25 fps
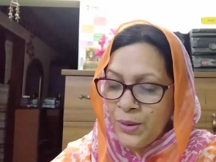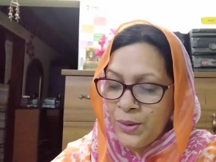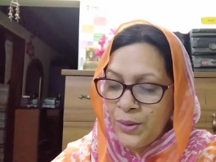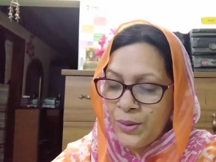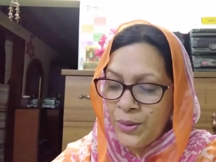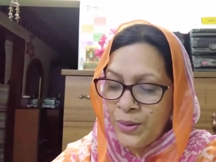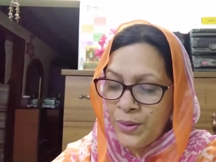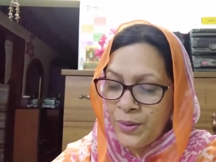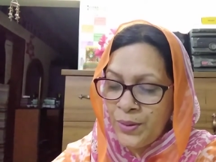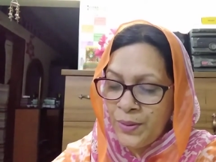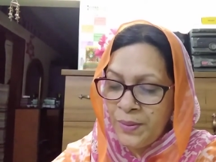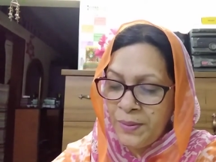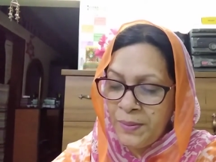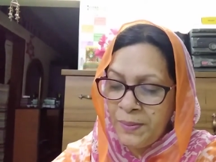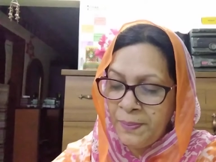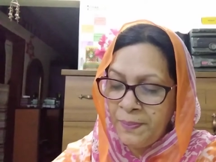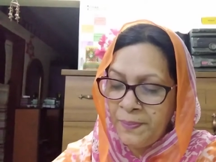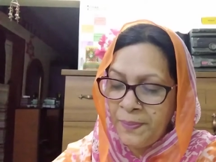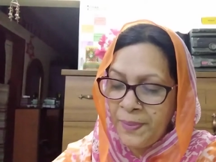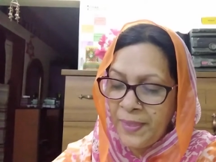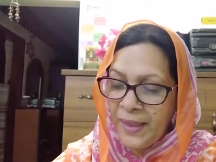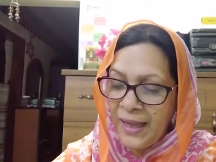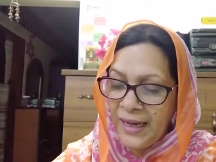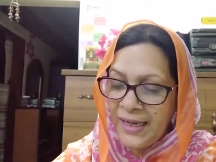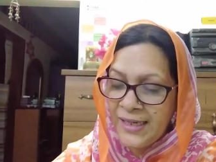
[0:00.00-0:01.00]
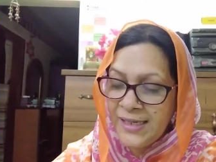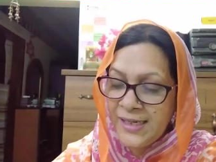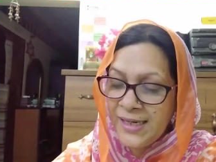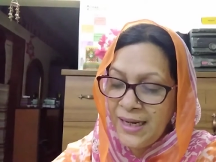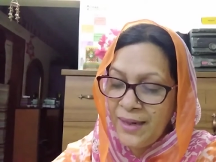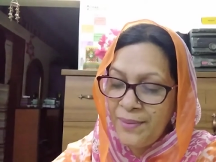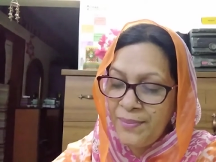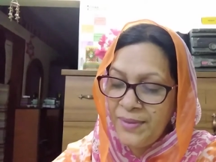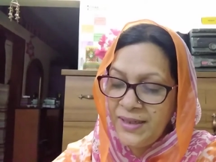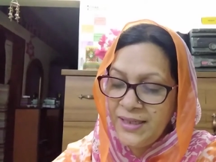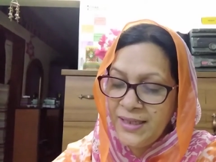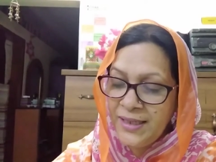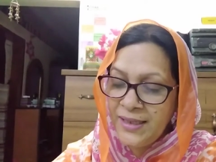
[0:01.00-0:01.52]
তো আজকে
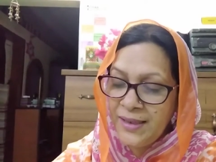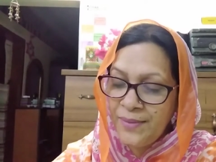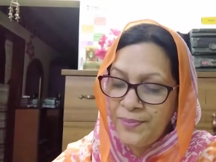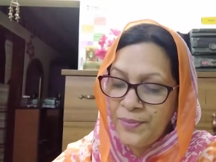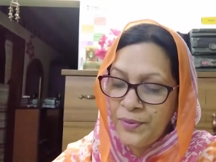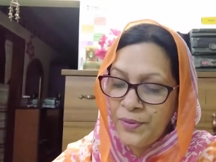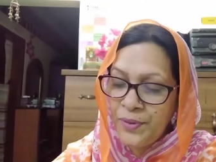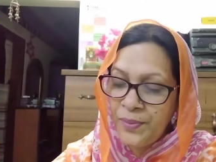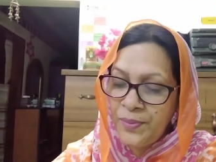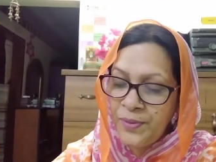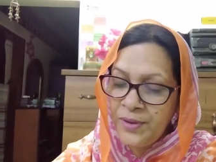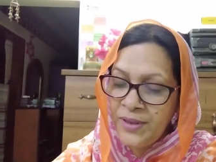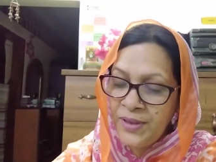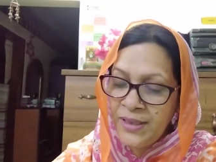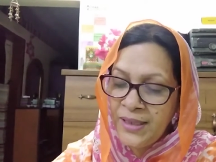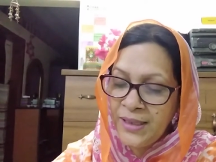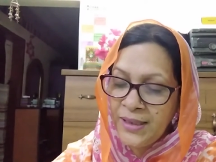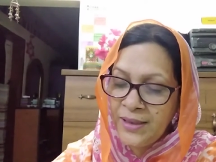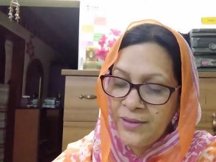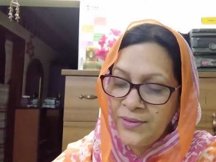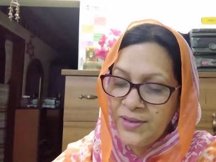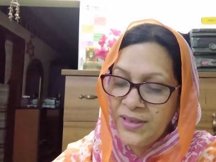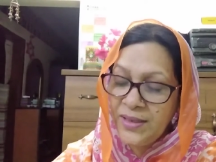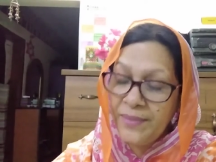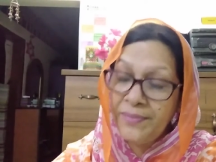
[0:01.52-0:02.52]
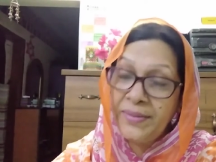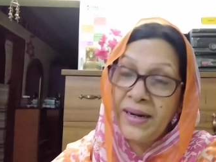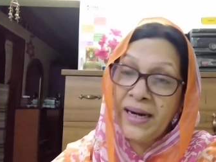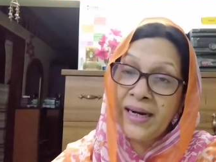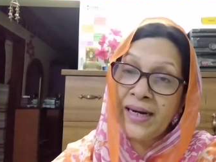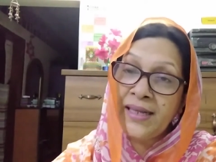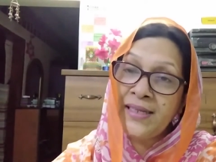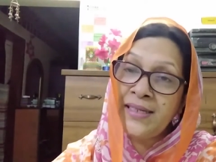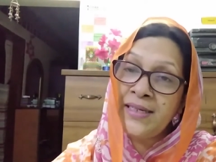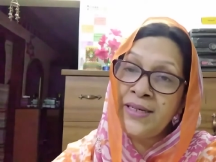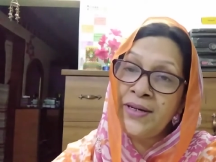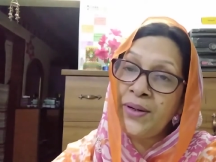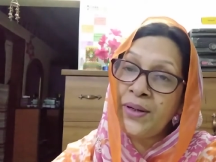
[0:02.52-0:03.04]
আমরা যেটা পড়ব সেটা হচ্ছে
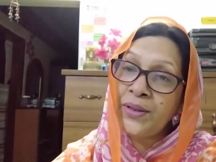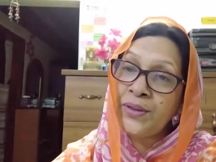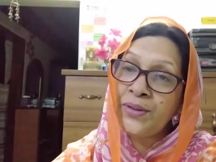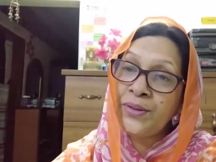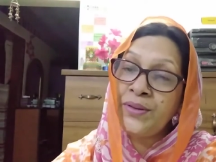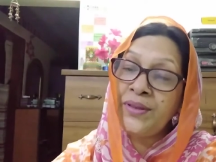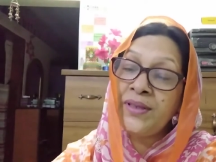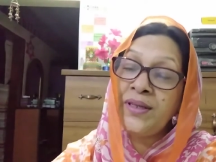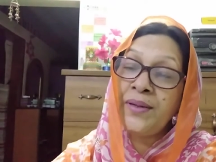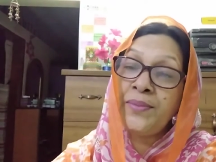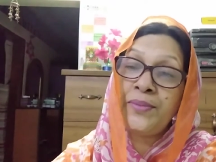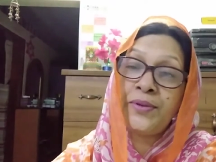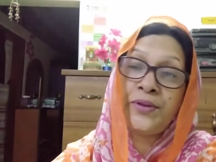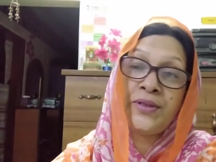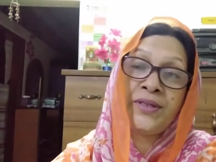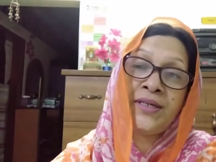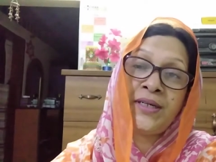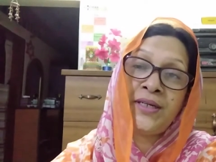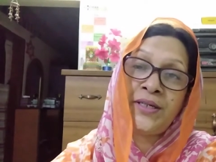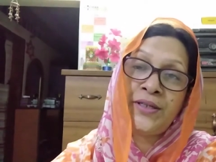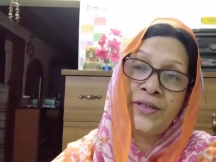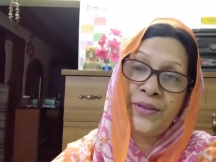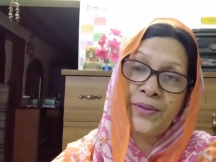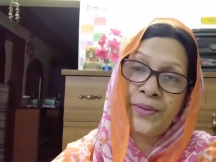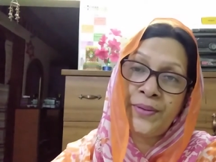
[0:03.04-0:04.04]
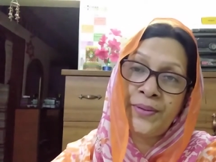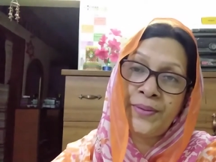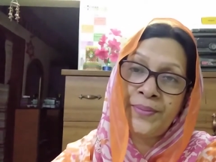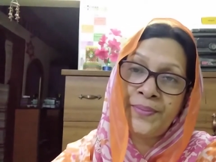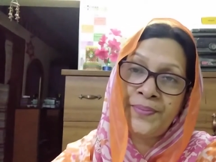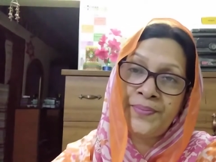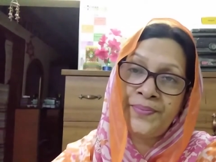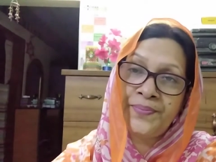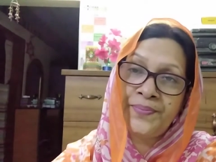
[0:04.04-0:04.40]
বাংলাদেশের অর্থনীতির বৈশিষ্ট্য